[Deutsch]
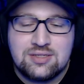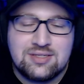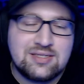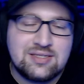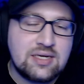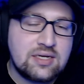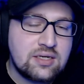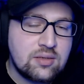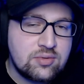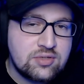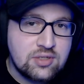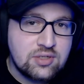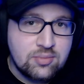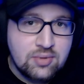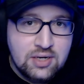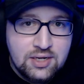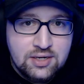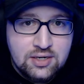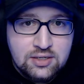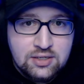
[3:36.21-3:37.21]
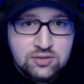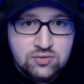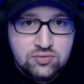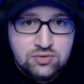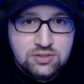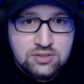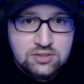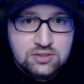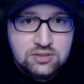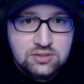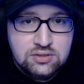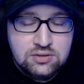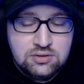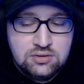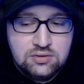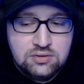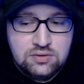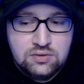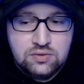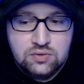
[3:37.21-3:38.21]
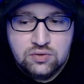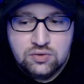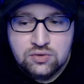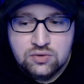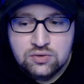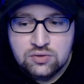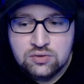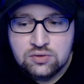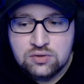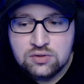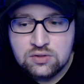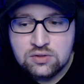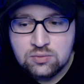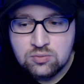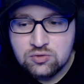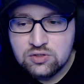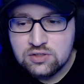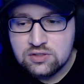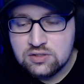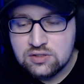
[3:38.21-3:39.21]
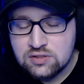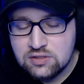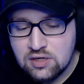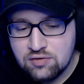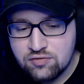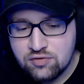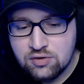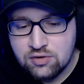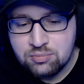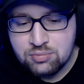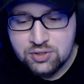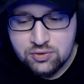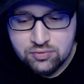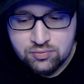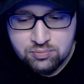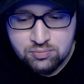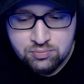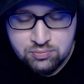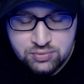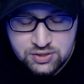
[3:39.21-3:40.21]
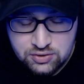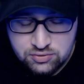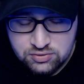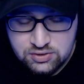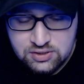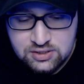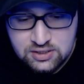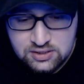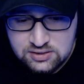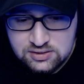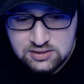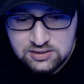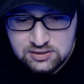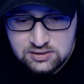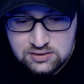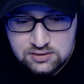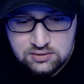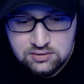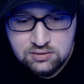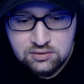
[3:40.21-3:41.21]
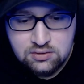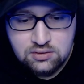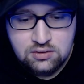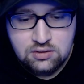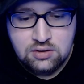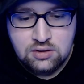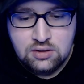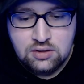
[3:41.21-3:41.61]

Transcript: Zeit habe ich aber leider aktuell nicht. Und ich muss halt jetzt einfach Prioritäten setzen.